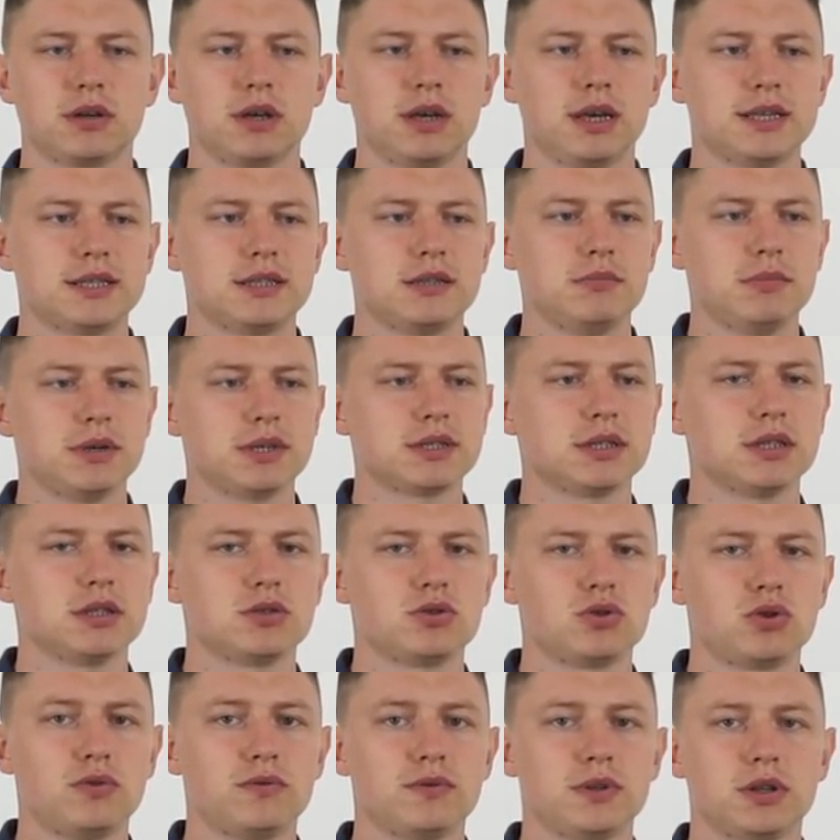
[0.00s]
И если
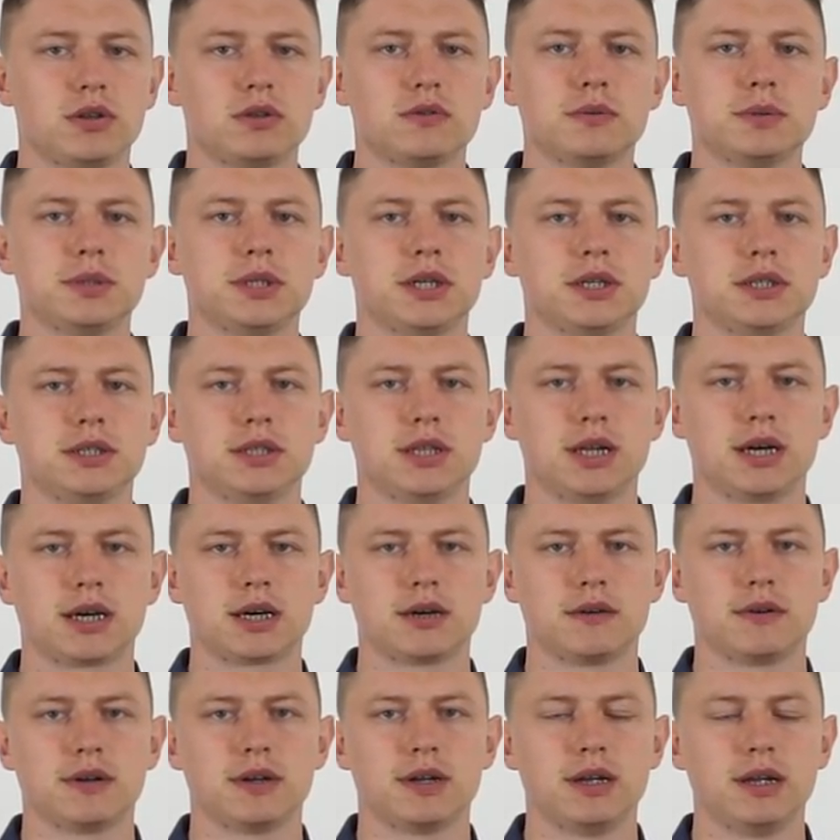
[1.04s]
местность ровная, то вообще
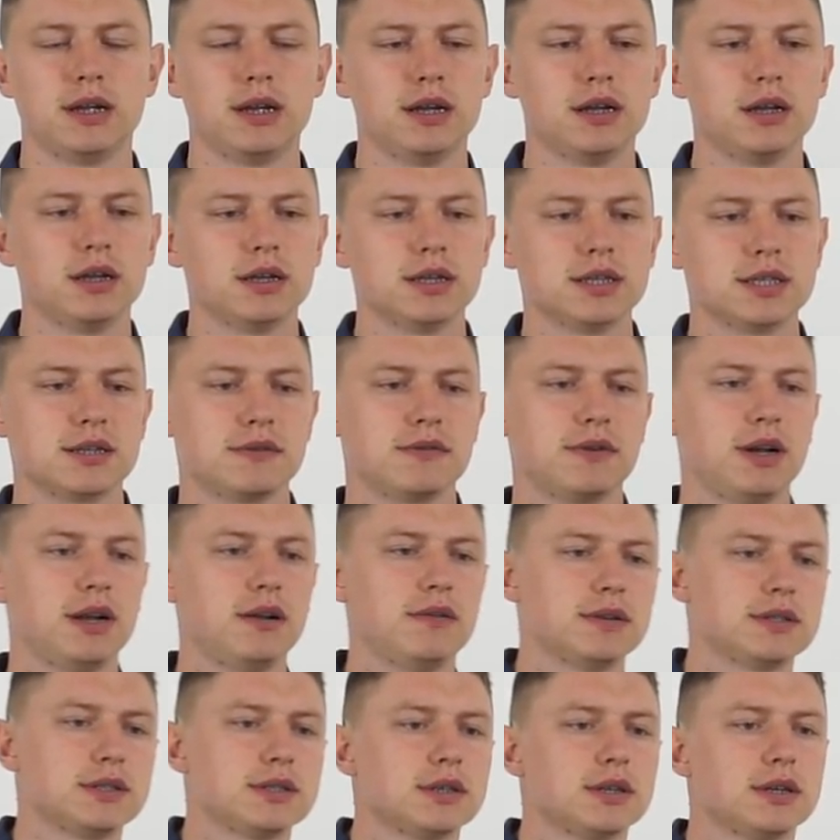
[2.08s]
одинаковая.
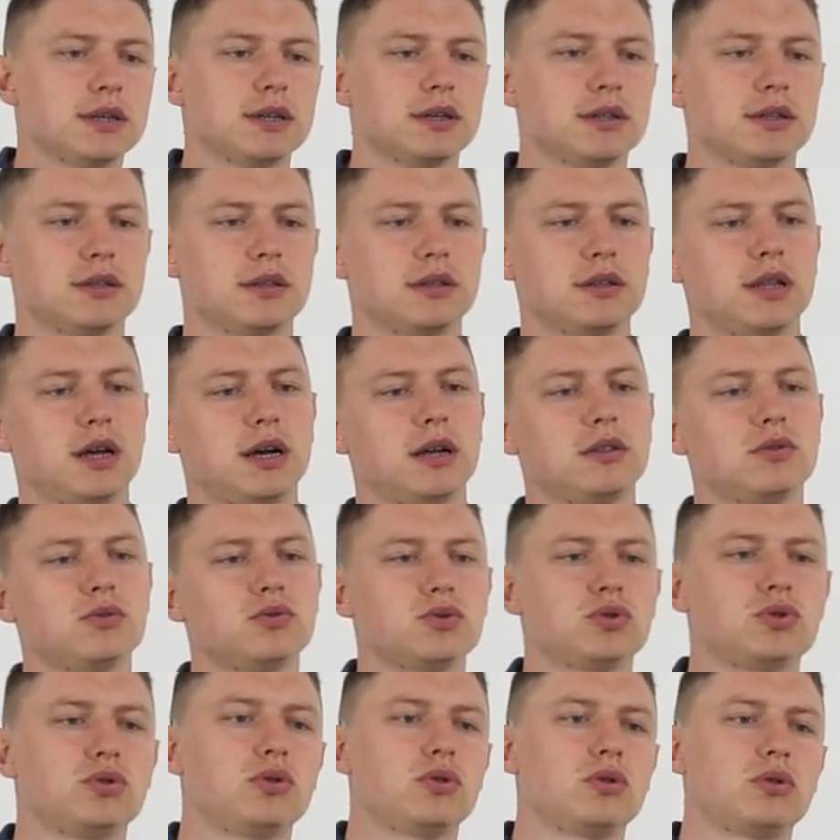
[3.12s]
Заваливаться на одну
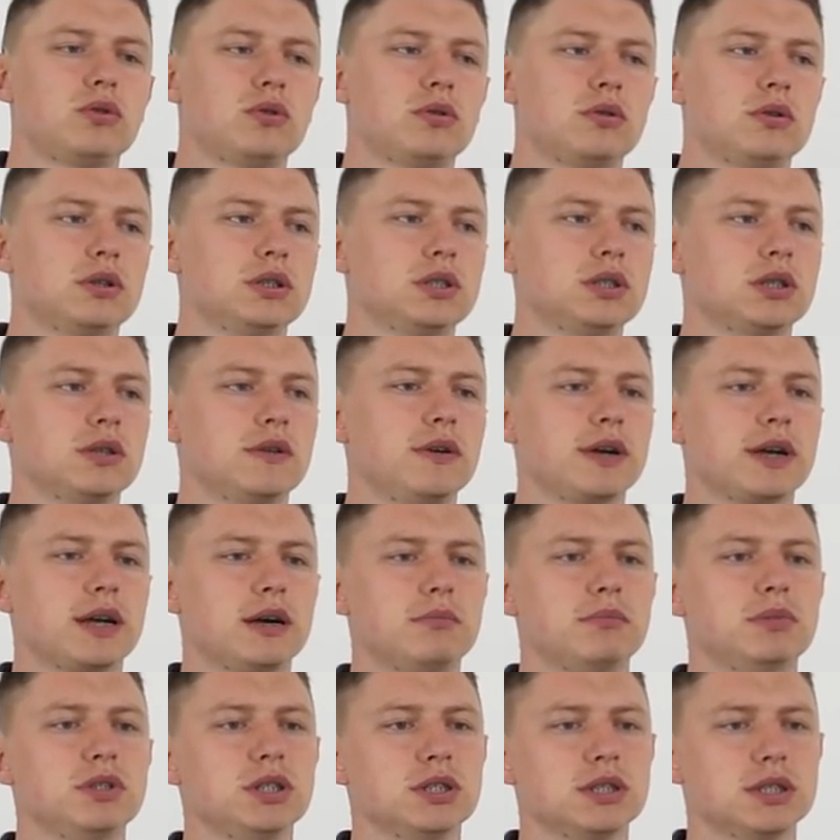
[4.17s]
сторону человека
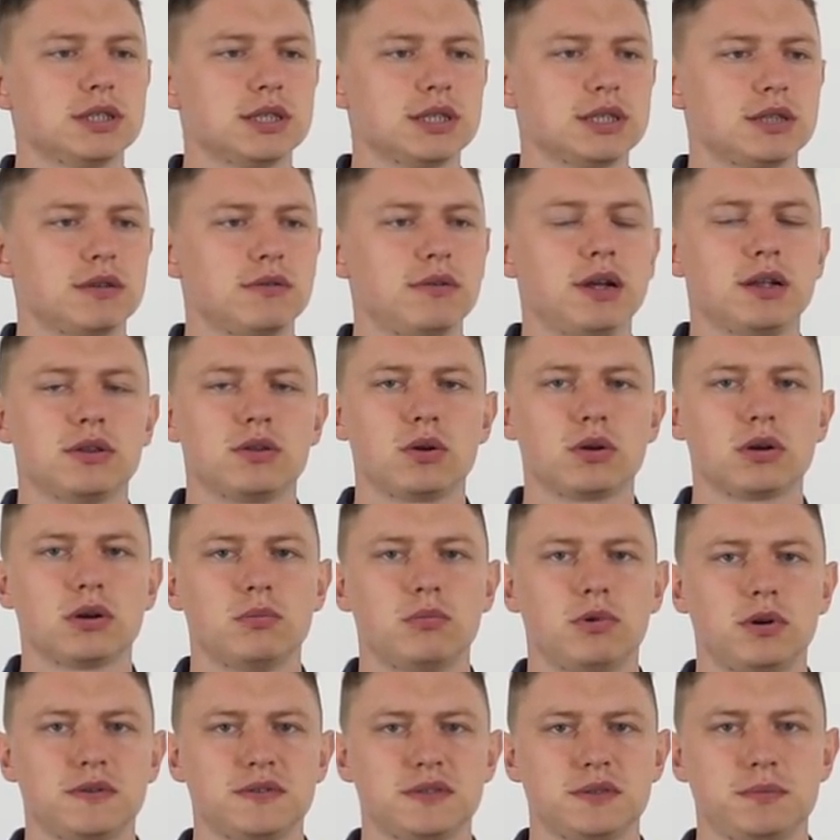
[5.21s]
обычно заставляет только
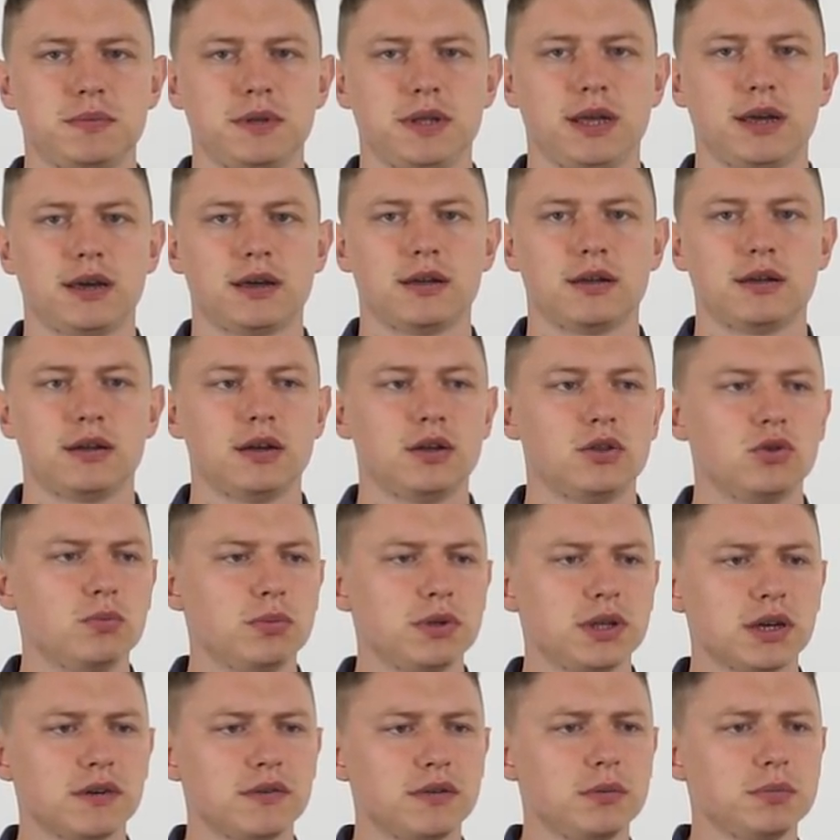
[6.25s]
боль в спине. Но
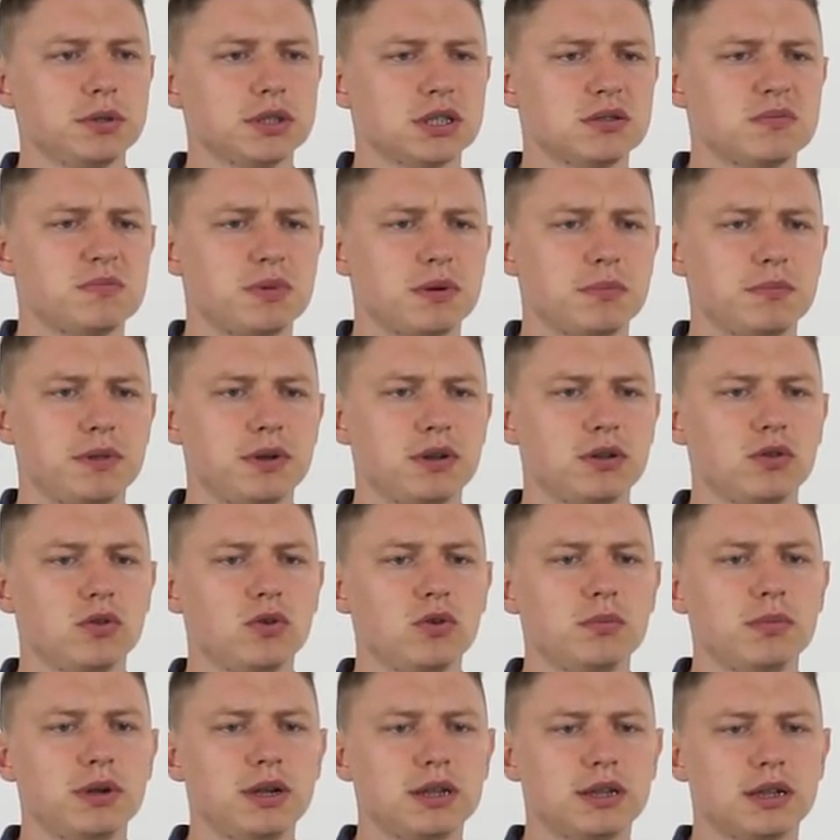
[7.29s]
мы не говорим сейчас про
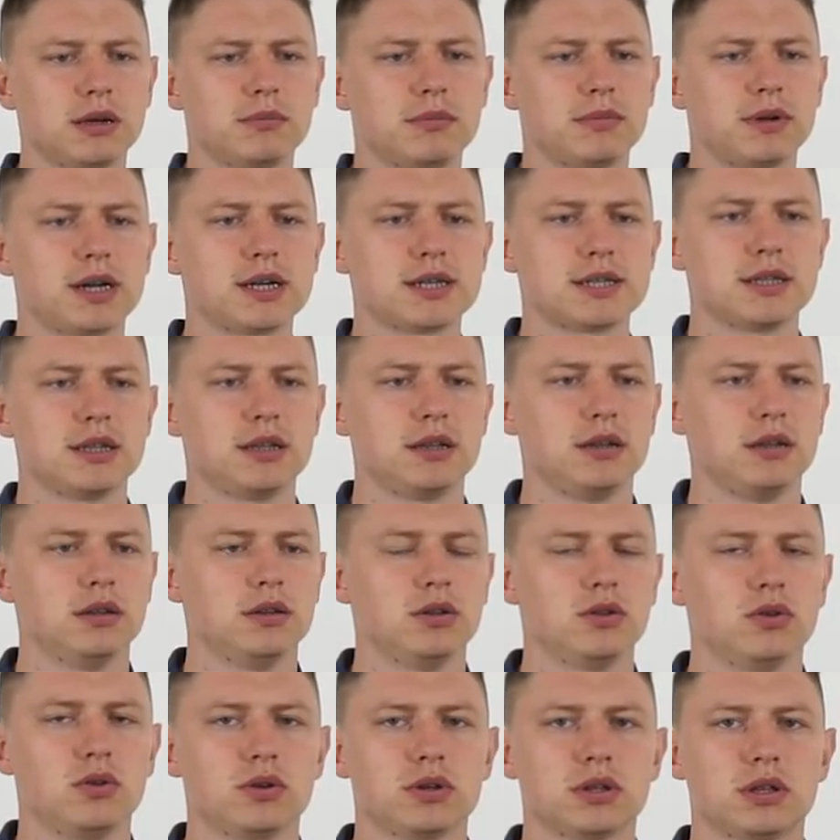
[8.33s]
перелом или там разные
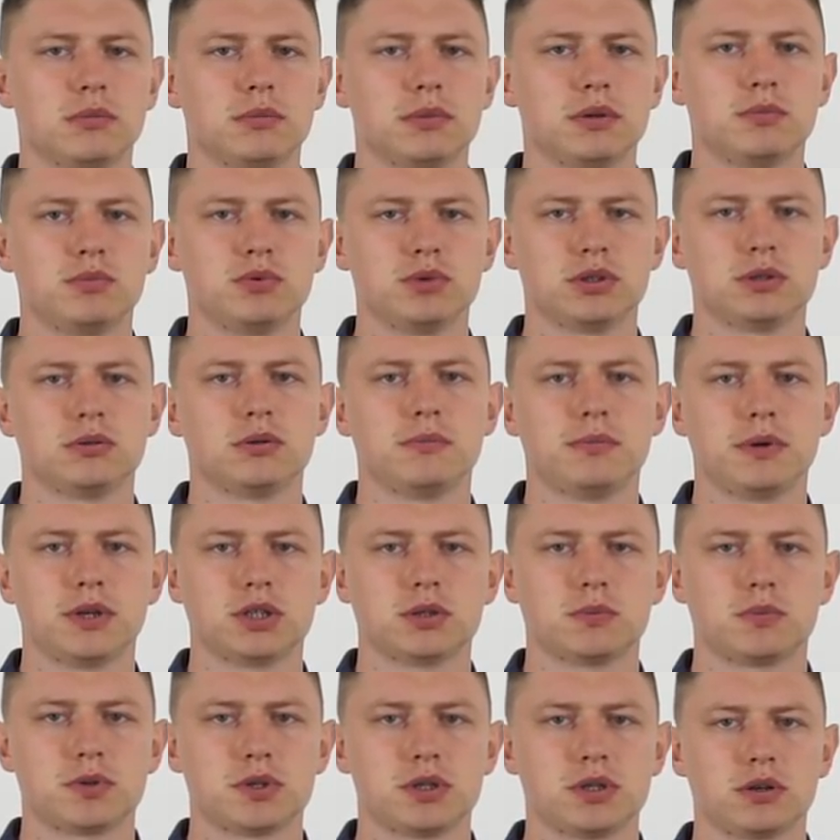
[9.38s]
длины ног, там, допустим, опять
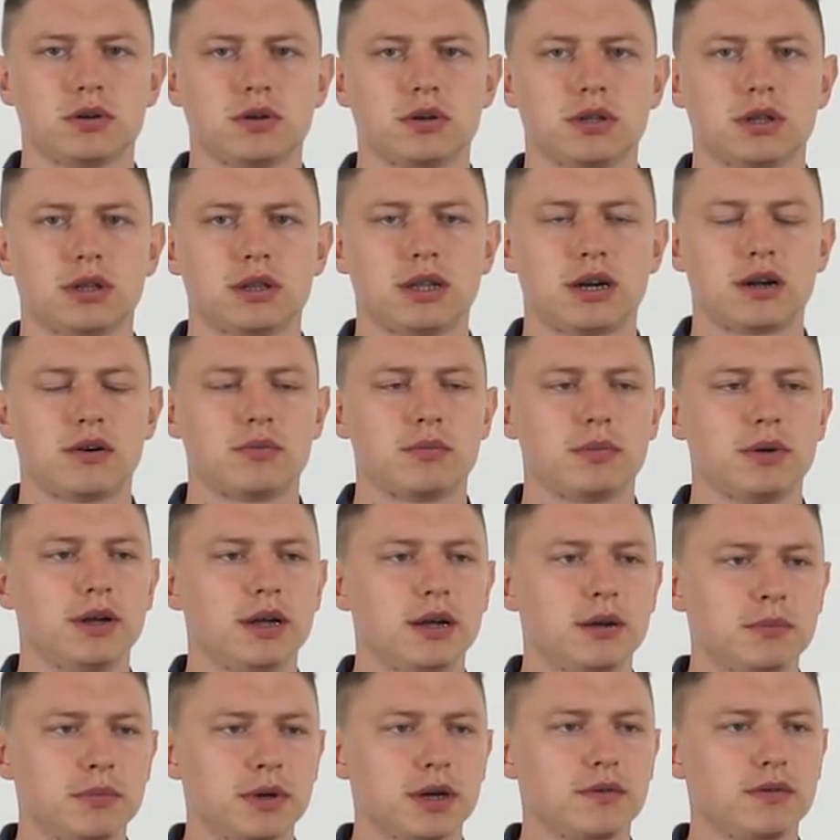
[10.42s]
же, после какой-то травмы.
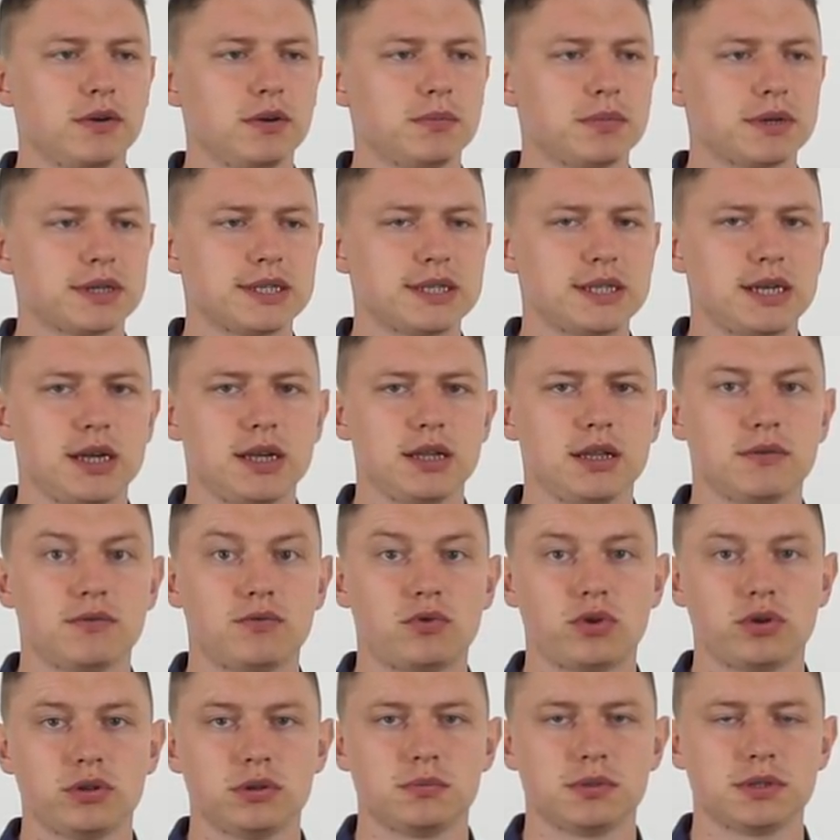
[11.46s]
Мы говорим про среднего
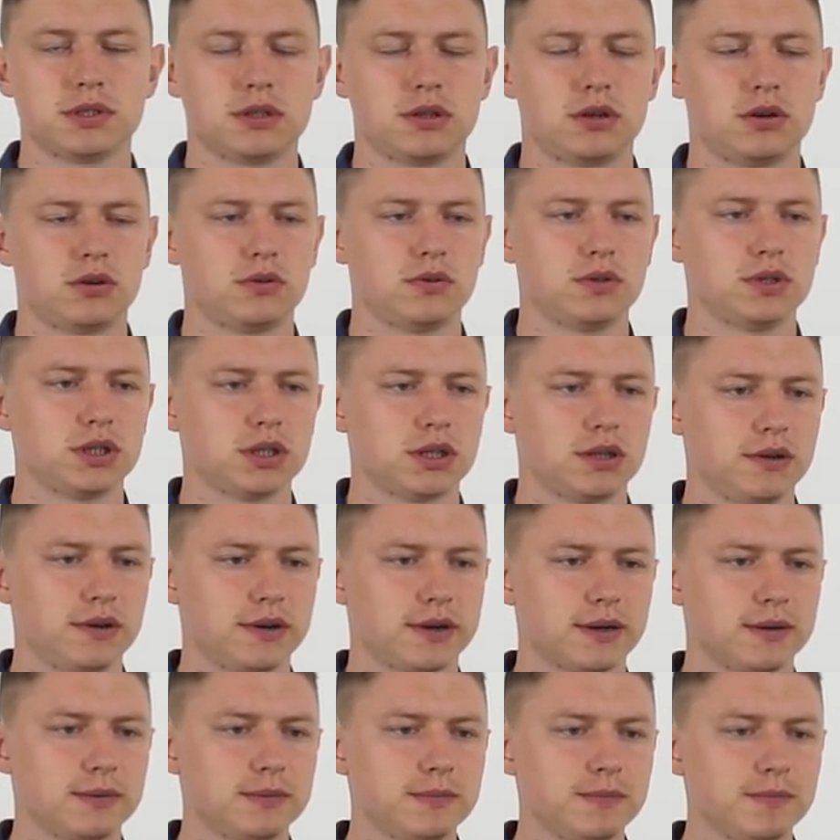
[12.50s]
вроде бы здорового
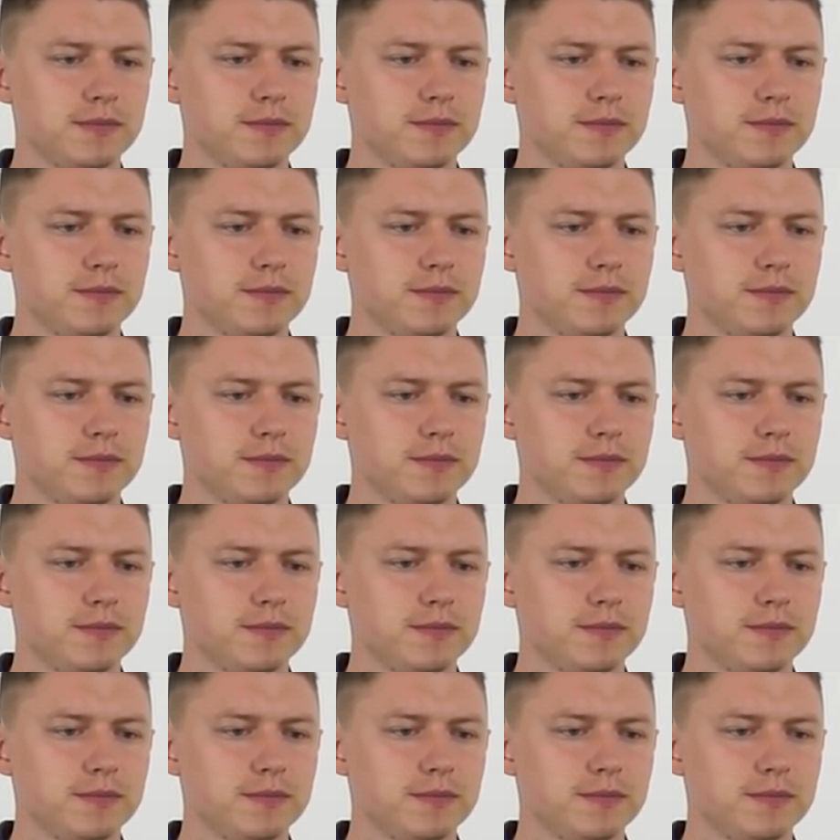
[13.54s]
человека.